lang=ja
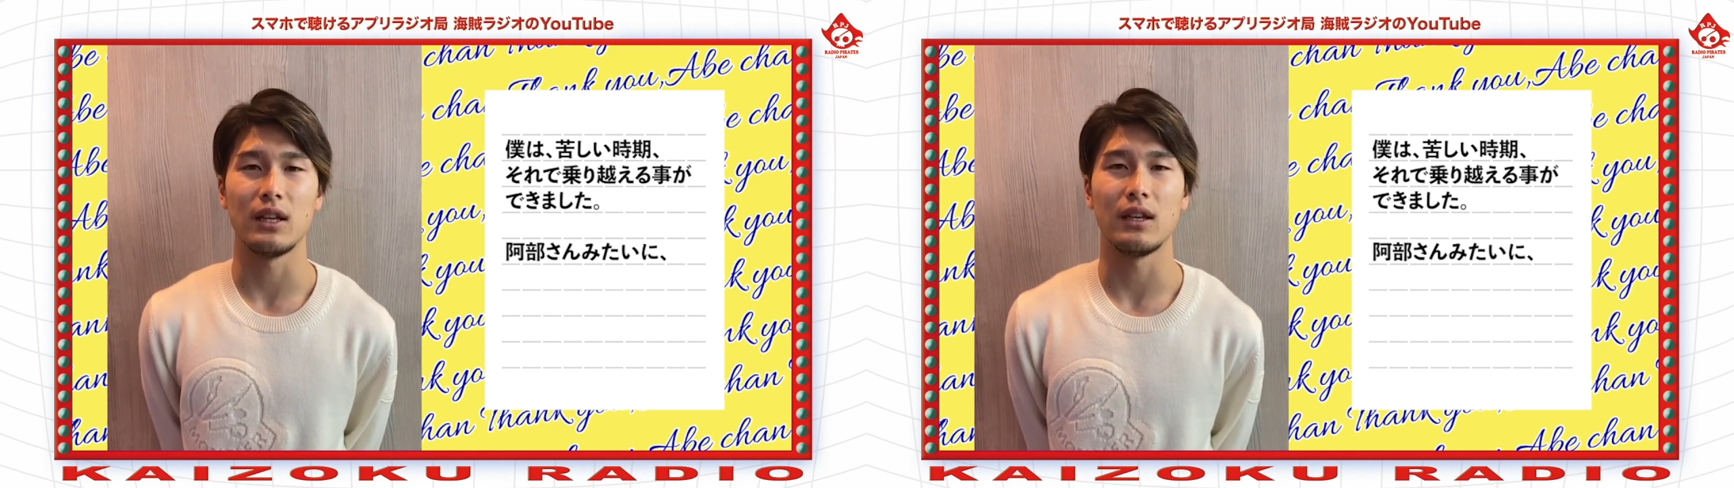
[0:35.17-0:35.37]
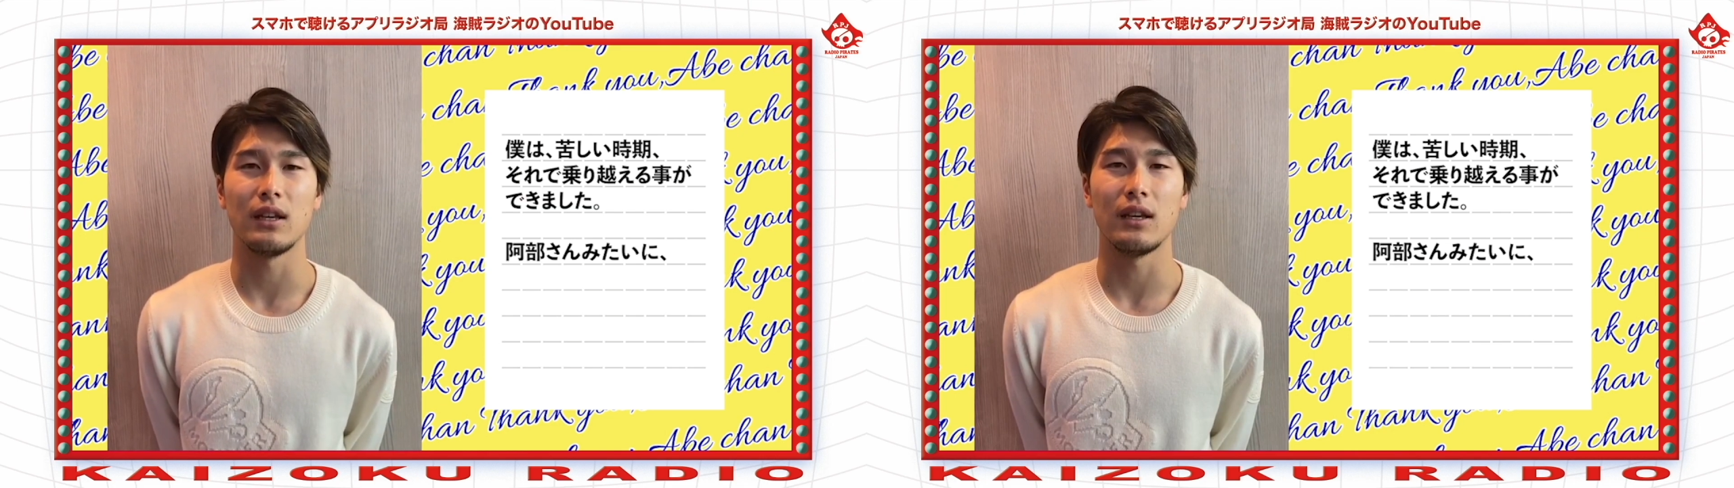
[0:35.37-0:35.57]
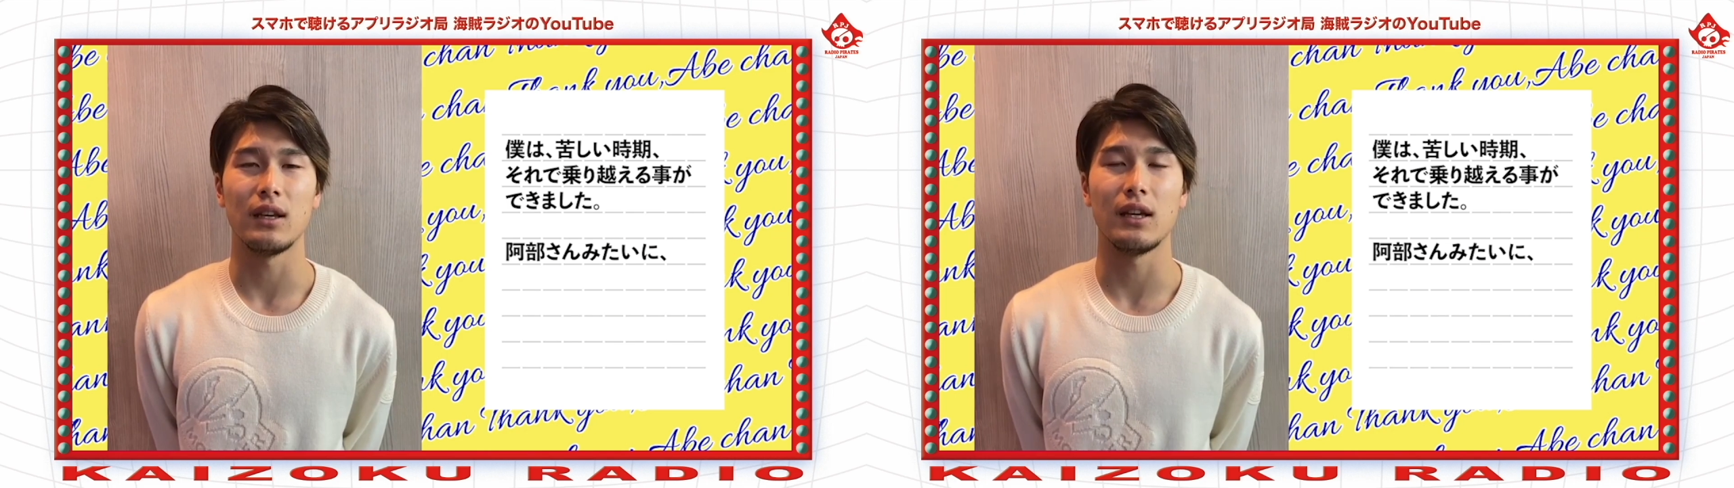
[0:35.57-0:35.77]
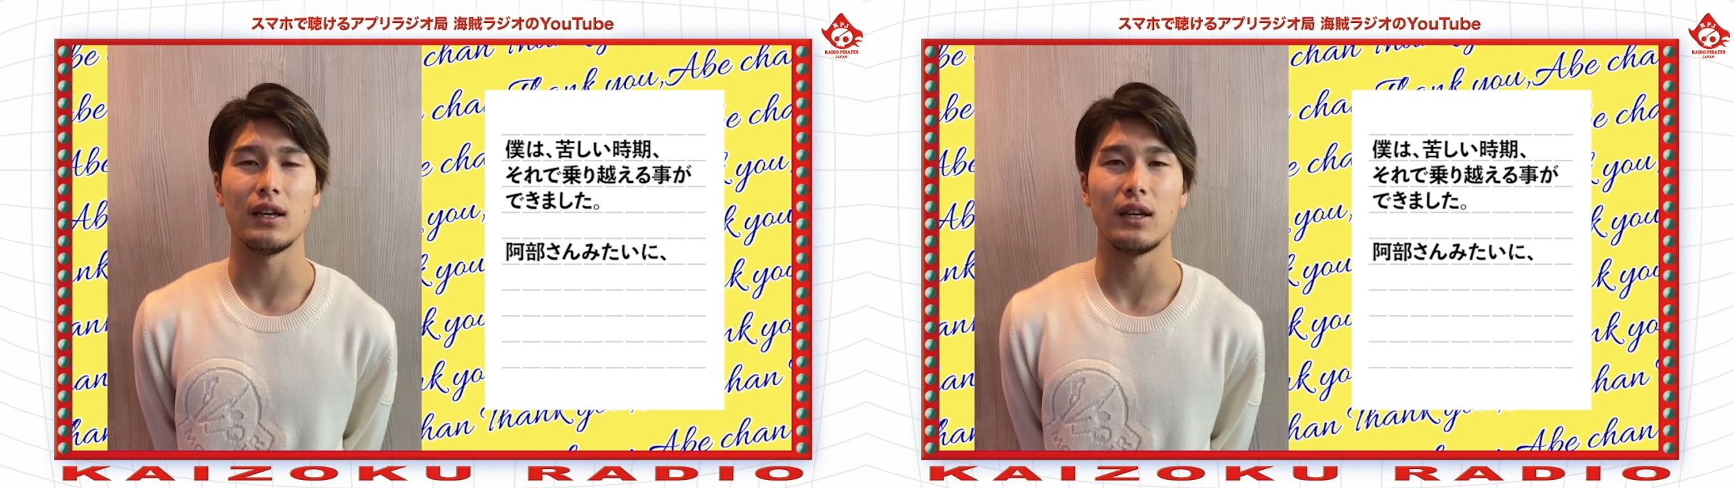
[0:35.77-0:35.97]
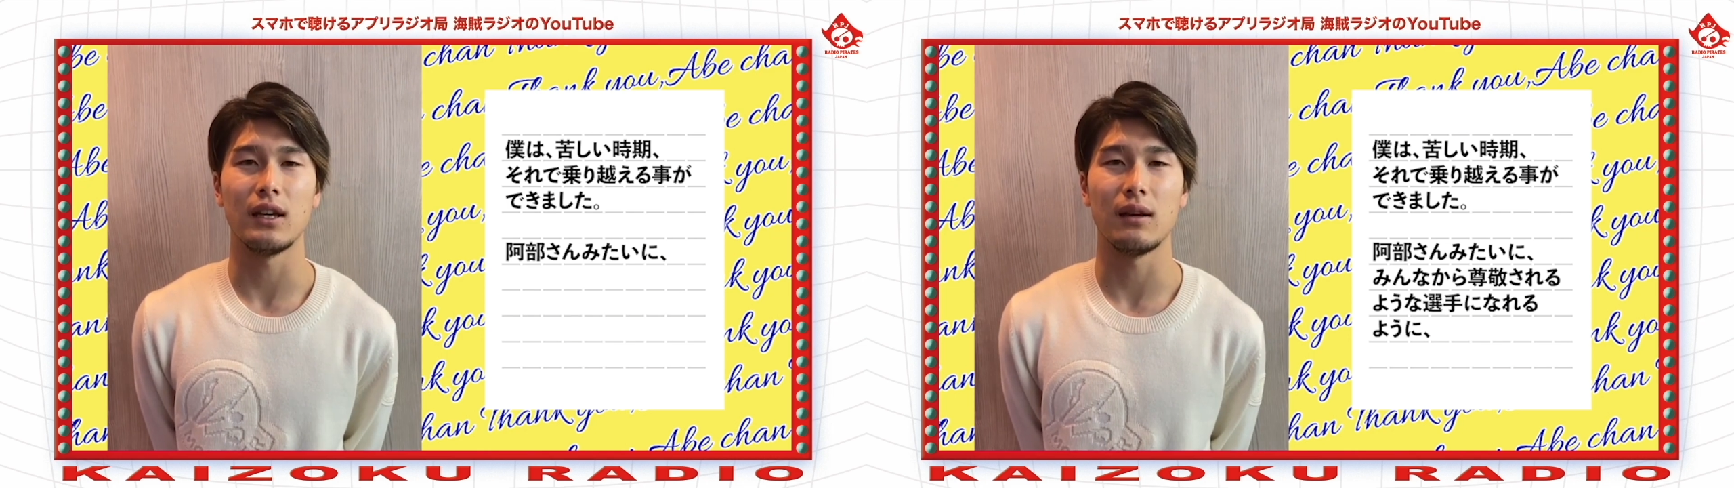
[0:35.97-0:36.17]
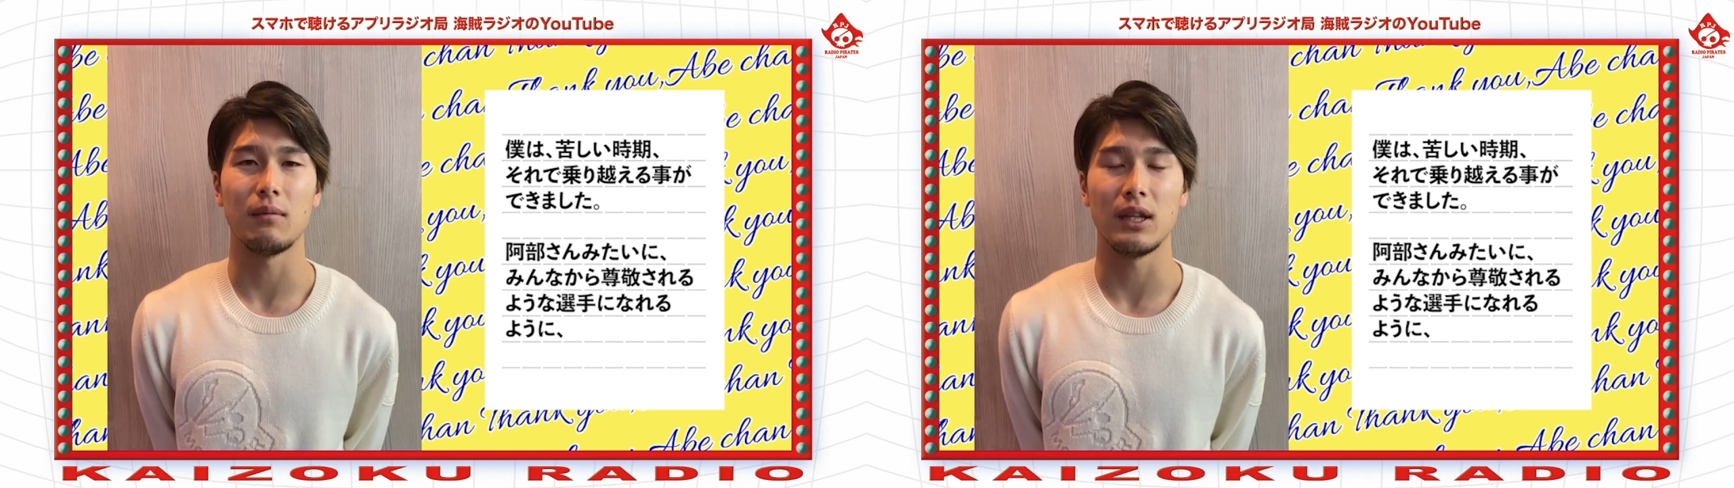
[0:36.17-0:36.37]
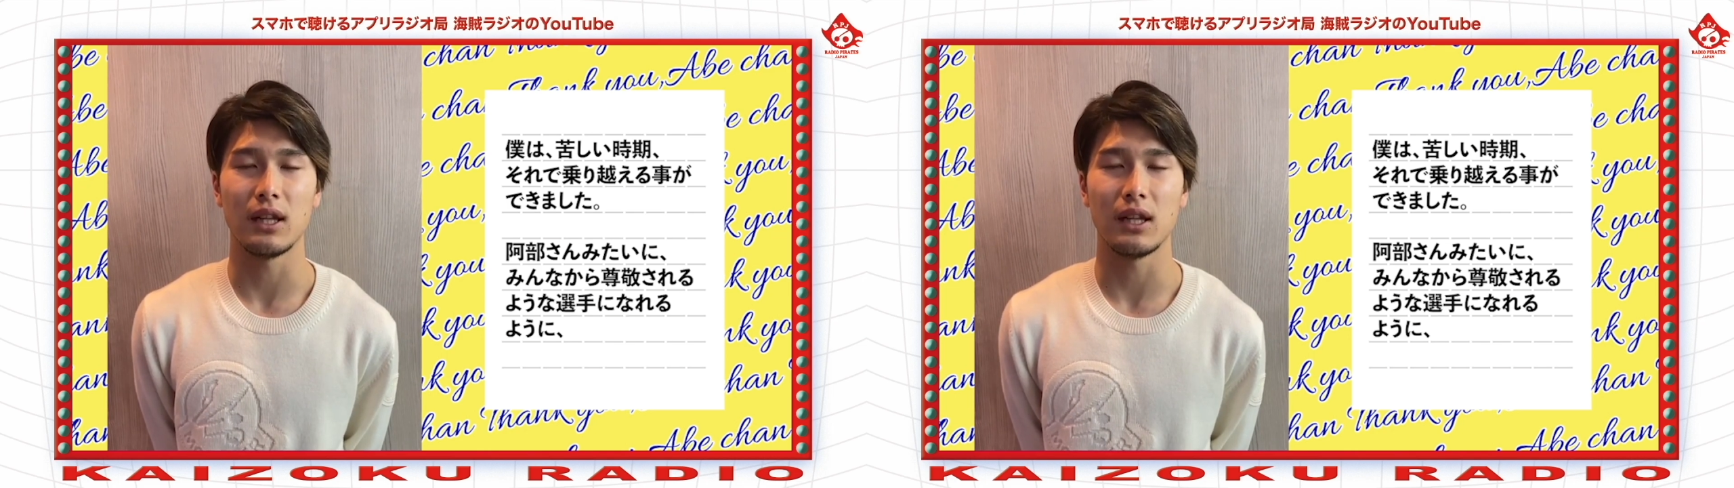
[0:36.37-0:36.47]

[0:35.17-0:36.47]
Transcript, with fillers: えー、みんな